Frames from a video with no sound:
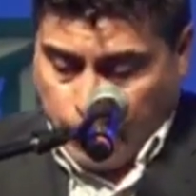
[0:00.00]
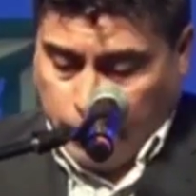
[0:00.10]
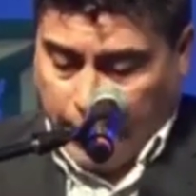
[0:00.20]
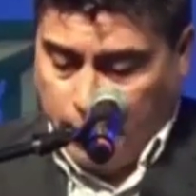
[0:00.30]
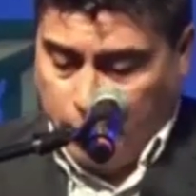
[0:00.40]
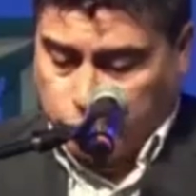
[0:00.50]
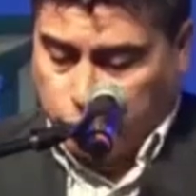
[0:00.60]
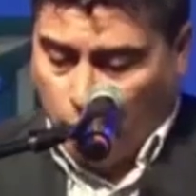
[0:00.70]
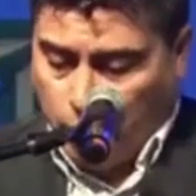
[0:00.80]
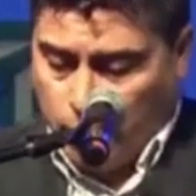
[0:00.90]
Tenemos
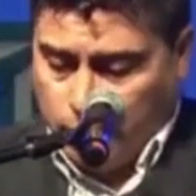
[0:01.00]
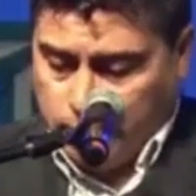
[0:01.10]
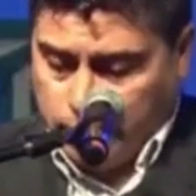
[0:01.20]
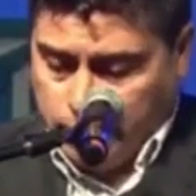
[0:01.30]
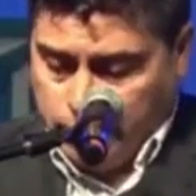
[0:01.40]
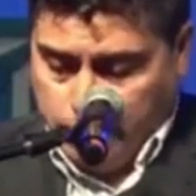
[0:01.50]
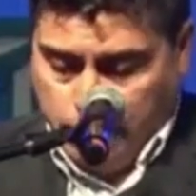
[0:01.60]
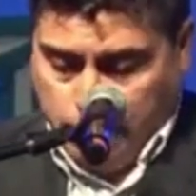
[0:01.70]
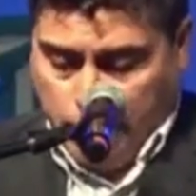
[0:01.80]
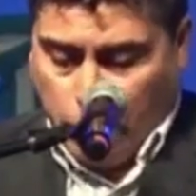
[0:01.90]
todo,
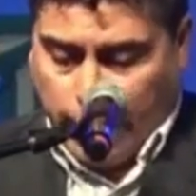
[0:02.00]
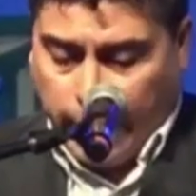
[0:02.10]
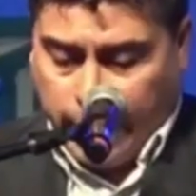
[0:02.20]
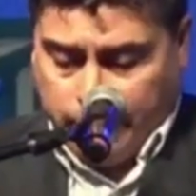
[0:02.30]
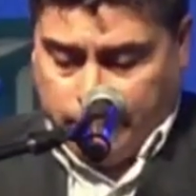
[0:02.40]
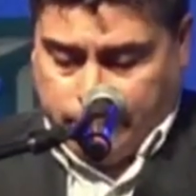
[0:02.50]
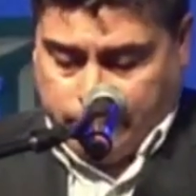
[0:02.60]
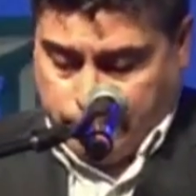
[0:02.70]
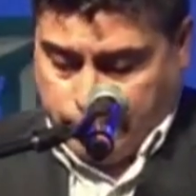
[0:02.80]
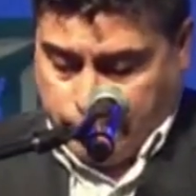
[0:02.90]
pero ¿qué,
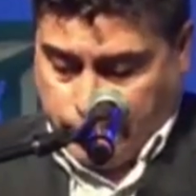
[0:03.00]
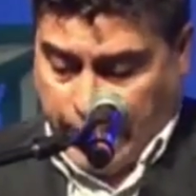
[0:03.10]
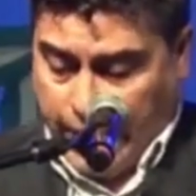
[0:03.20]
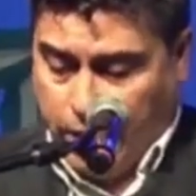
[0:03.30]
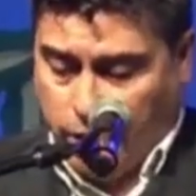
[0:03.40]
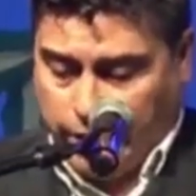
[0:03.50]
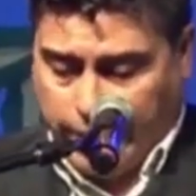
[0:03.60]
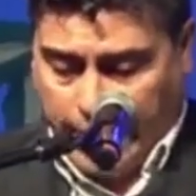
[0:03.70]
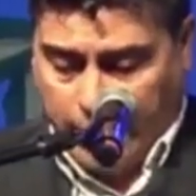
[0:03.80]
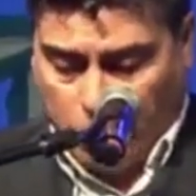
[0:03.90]
qué es lo que
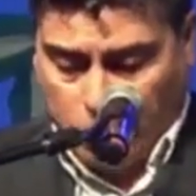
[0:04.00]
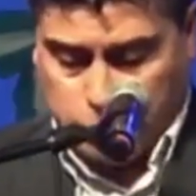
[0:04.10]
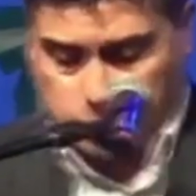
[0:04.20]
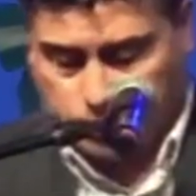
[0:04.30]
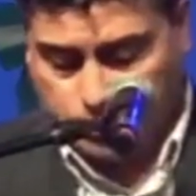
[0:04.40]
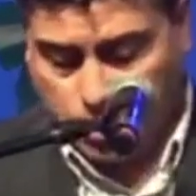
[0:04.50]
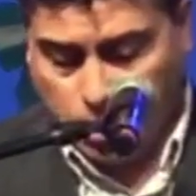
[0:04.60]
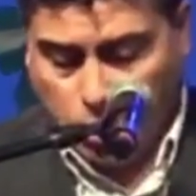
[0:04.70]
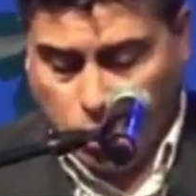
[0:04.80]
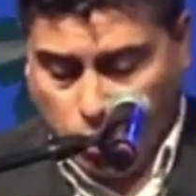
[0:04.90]
tenemos?
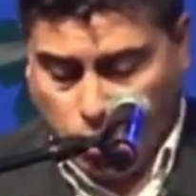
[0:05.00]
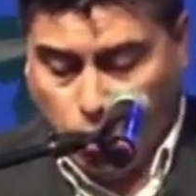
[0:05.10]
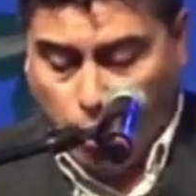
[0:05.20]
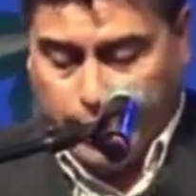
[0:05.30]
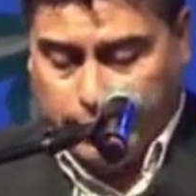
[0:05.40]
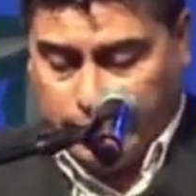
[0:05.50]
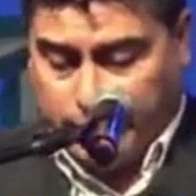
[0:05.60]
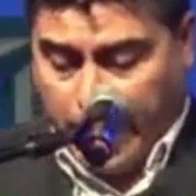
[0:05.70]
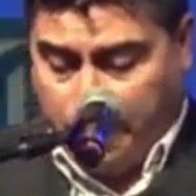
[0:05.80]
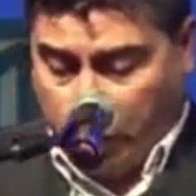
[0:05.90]
un
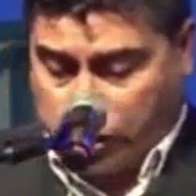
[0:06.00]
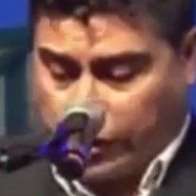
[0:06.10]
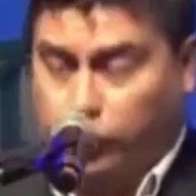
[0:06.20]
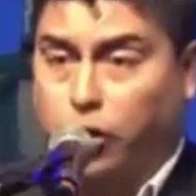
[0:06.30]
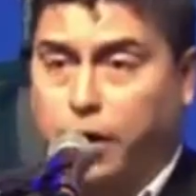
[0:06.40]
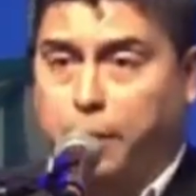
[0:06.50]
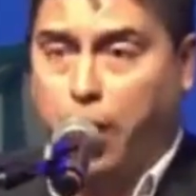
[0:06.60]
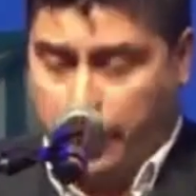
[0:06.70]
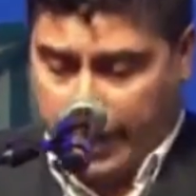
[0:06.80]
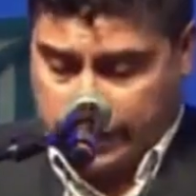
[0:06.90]
43% de
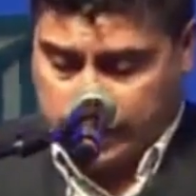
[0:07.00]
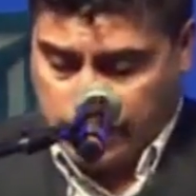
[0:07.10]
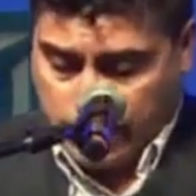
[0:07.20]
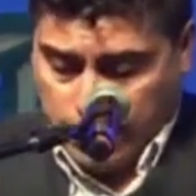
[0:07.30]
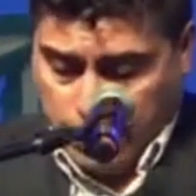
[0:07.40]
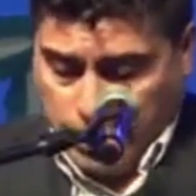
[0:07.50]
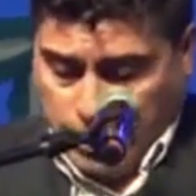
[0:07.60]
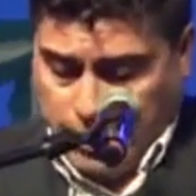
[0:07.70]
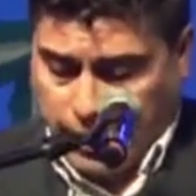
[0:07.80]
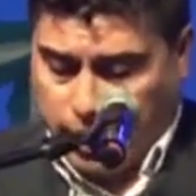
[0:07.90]
pobres
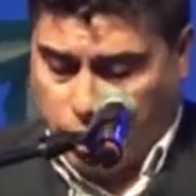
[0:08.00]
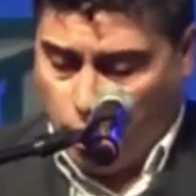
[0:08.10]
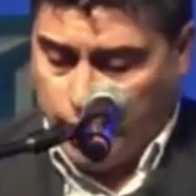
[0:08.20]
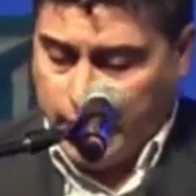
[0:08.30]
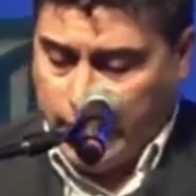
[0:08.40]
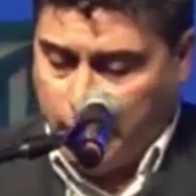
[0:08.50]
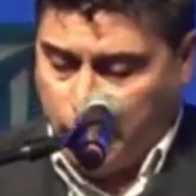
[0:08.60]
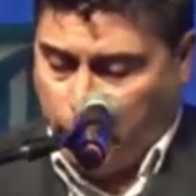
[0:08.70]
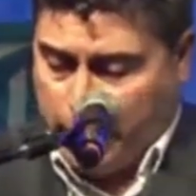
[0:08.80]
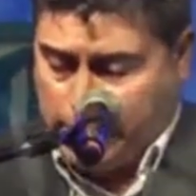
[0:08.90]
y regiones de la
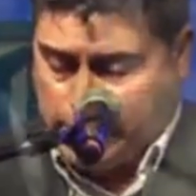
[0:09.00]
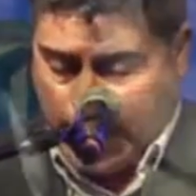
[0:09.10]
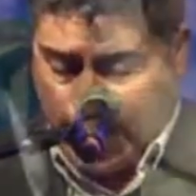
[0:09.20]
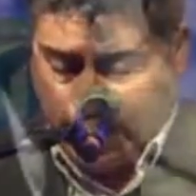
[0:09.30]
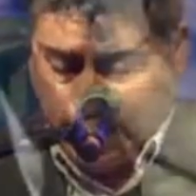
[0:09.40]
provincia